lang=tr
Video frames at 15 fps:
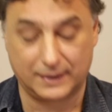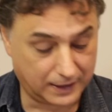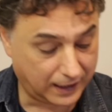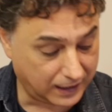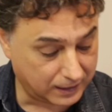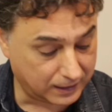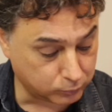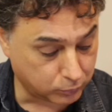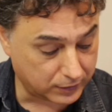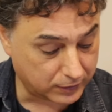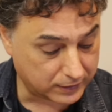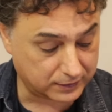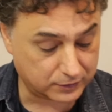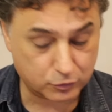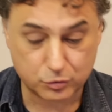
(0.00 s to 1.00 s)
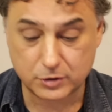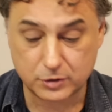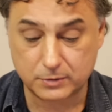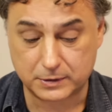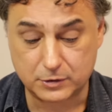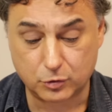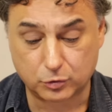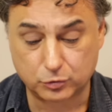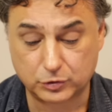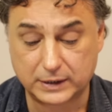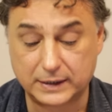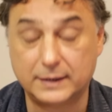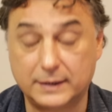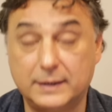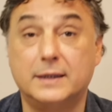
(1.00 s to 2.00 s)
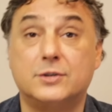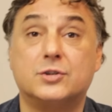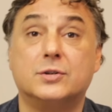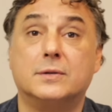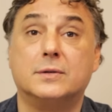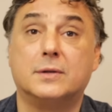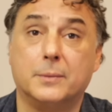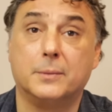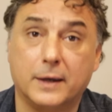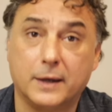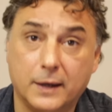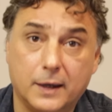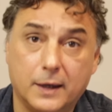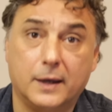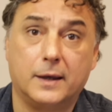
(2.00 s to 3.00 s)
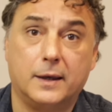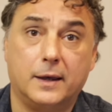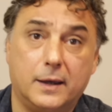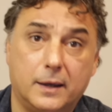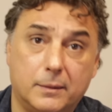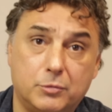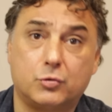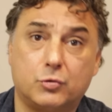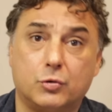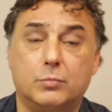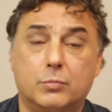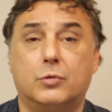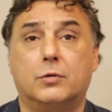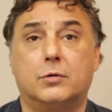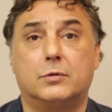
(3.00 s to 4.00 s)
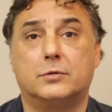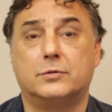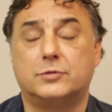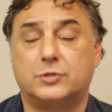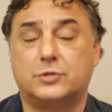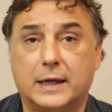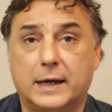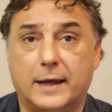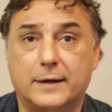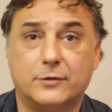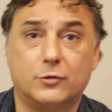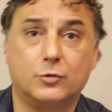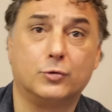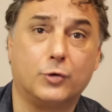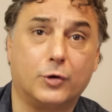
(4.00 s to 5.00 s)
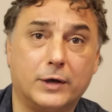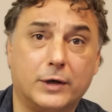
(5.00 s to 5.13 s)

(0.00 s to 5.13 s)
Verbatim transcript: Ha bu arada yüzde %1.7 için tabi e, bütün bu şeyler oluyor.